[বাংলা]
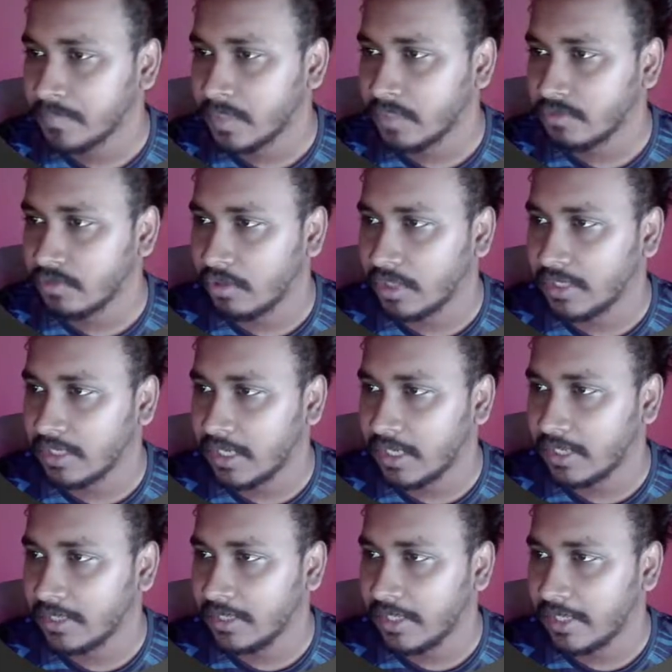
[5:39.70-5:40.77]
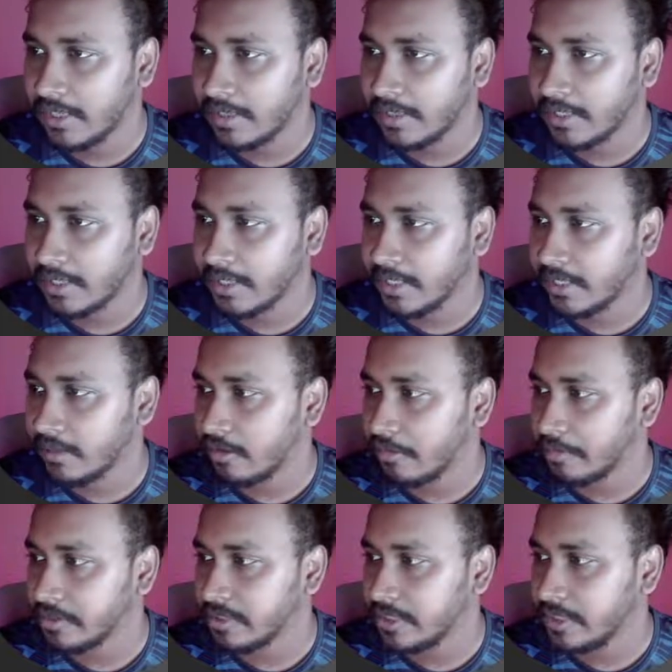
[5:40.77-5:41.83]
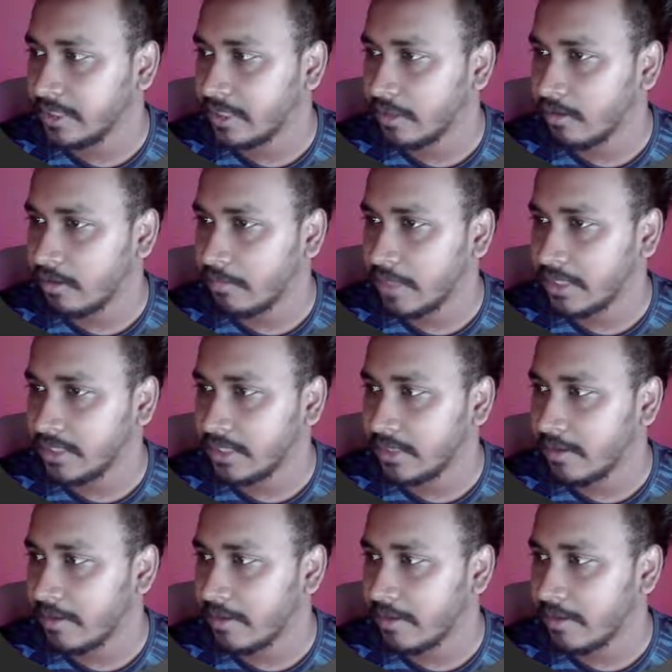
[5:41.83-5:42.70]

সলিড কালার নিয়ে এটাকে অপাসিটিটা কমাই দিই